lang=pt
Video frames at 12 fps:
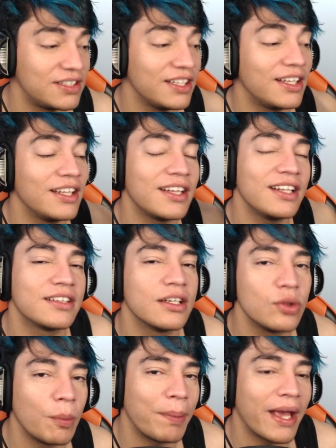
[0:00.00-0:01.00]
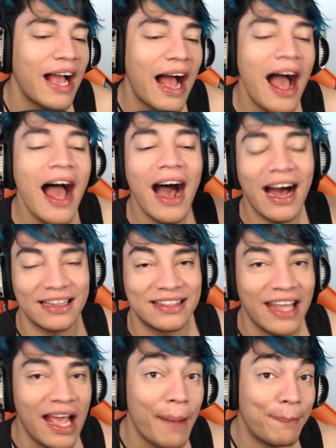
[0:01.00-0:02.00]
têm que ir tentando pegar
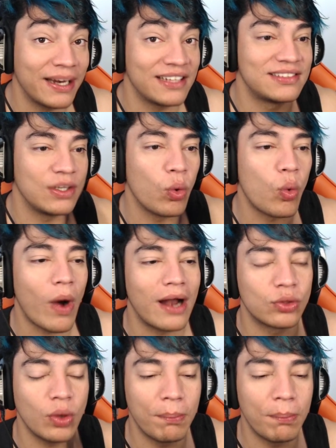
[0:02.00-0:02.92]
até aparecer o quarto